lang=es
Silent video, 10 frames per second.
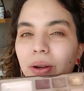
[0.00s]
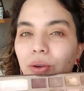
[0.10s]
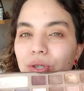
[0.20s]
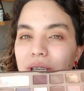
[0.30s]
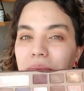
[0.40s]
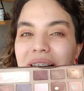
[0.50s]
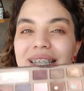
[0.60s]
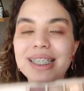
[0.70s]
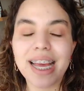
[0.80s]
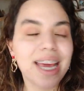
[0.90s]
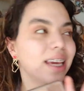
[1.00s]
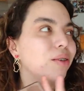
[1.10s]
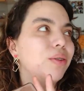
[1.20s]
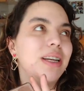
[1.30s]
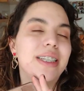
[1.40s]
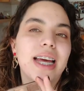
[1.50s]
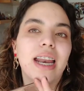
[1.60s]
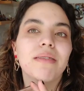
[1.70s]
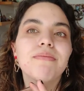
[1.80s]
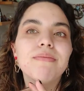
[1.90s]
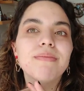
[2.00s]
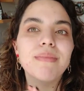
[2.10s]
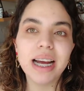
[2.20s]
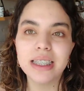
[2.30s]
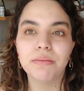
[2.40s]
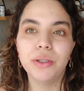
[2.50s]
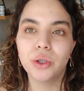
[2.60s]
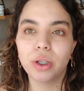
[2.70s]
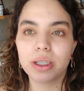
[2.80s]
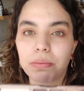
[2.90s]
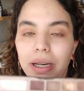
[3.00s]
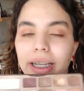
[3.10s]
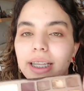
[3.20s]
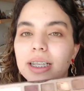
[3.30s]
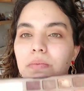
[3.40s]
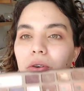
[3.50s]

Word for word: pero ya me cansé, quiero utilizar más mis otras paletas,